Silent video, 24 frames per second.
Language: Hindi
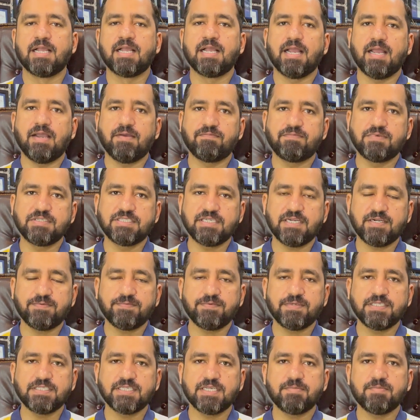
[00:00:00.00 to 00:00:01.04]
अब विज़िट
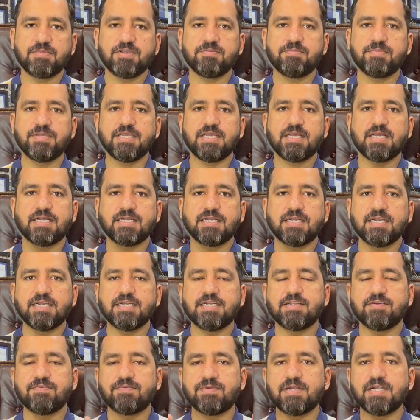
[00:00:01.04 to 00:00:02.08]
वीज़े में भी आगे
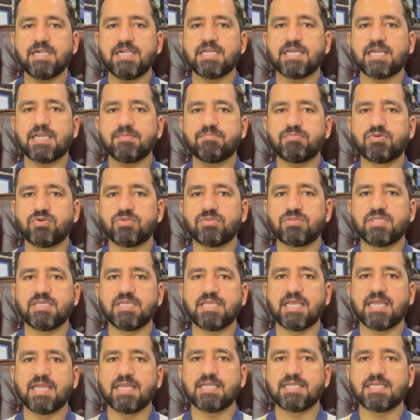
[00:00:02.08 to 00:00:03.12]
डिफरेंट टाइप होती
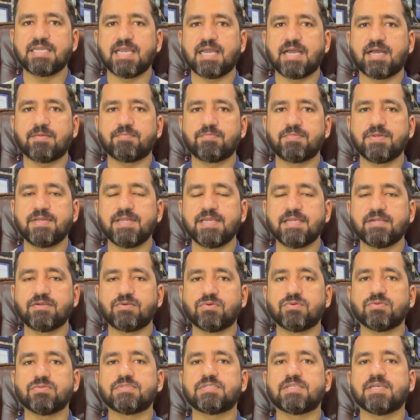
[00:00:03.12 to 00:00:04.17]
है कि आपने
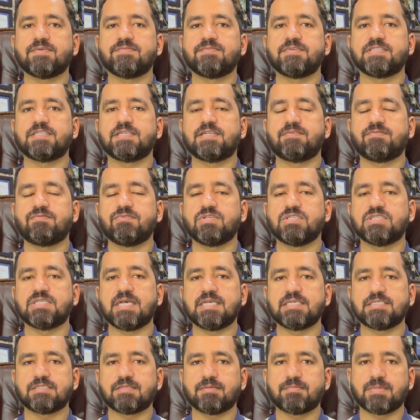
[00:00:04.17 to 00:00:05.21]
कौन सा विज़िट वीज़ा
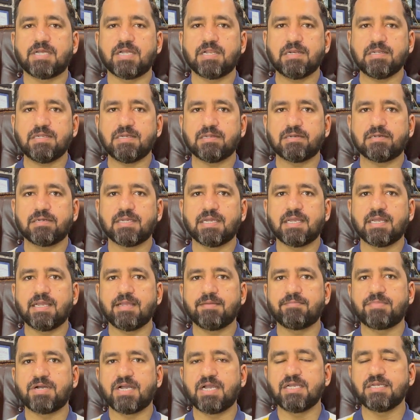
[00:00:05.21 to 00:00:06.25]
इस्तेमाल करना है
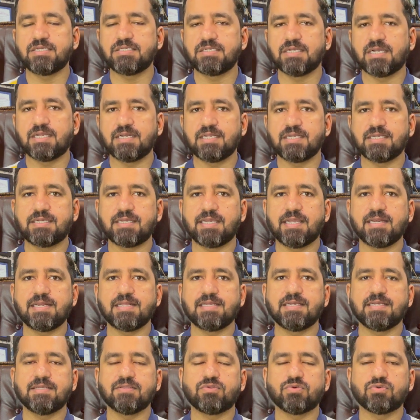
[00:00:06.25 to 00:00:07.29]
बाहर जाने के
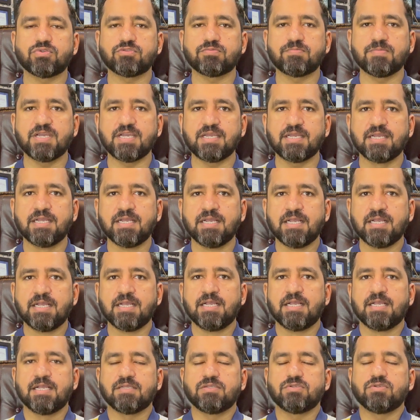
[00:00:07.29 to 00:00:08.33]
लिए तो उसमें
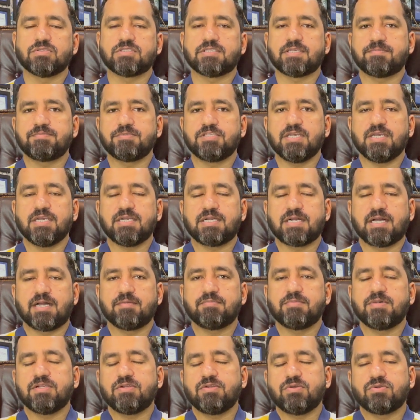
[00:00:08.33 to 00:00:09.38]
जो सबसे
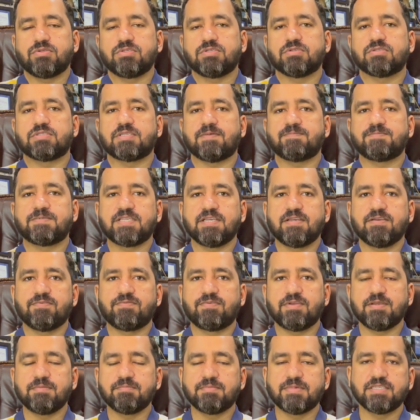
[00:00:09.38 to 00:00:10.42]
कामन और जो सबसे
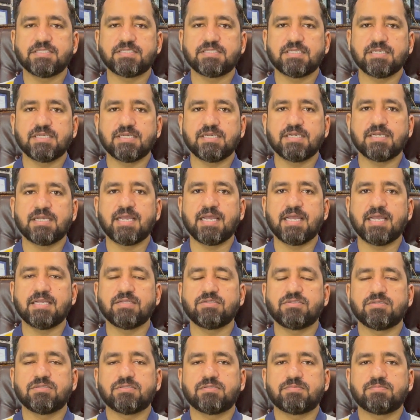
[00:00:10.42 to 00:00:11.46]
फेमस है
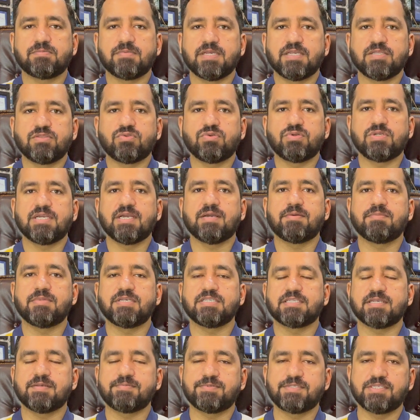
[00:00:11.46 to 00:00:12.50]
जिसमें दुनिया में
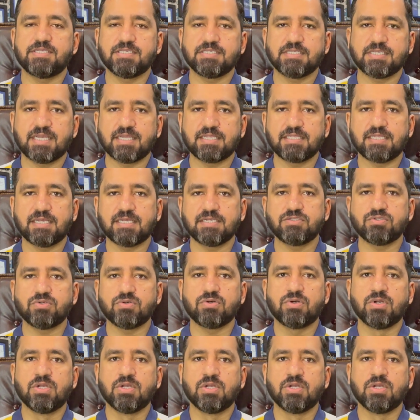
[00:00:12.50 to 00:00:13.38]
सबसे ज़्यादा जो